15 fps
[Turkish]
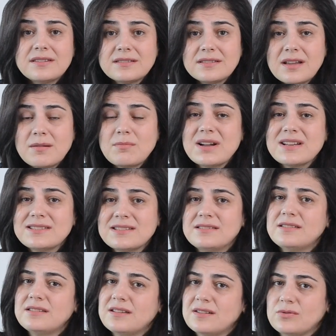yerinden
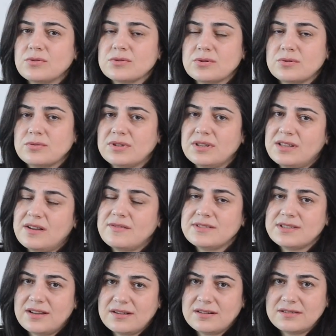bahsederek ozon
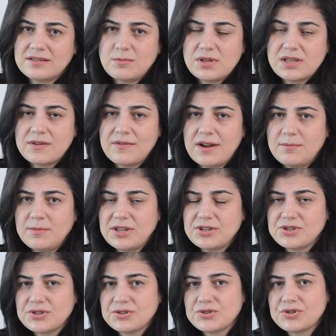tedavisi hakkında bilgi
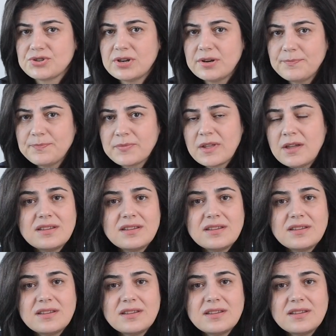vermeye çalışacağım.